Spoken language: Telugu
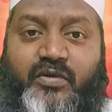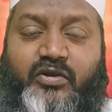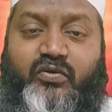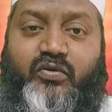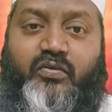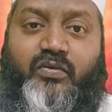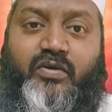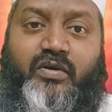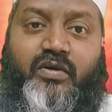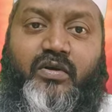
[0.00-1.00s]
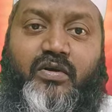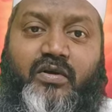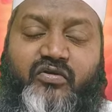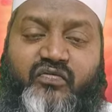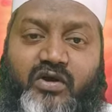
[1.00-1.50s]
మరియు
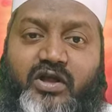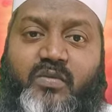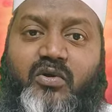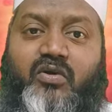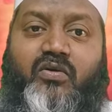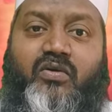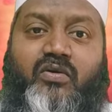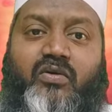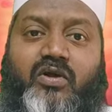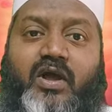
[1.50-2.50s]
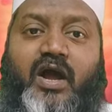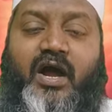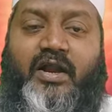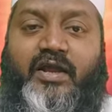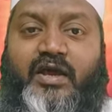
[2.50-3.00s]
స్వర్గంలో
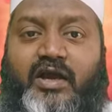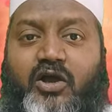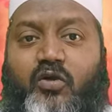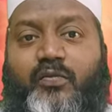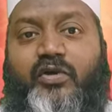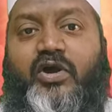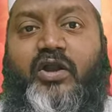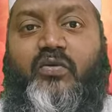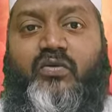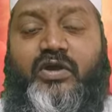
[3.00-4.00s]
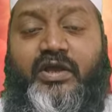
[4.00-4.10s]
అనేక రకాల ఉపయోగాలు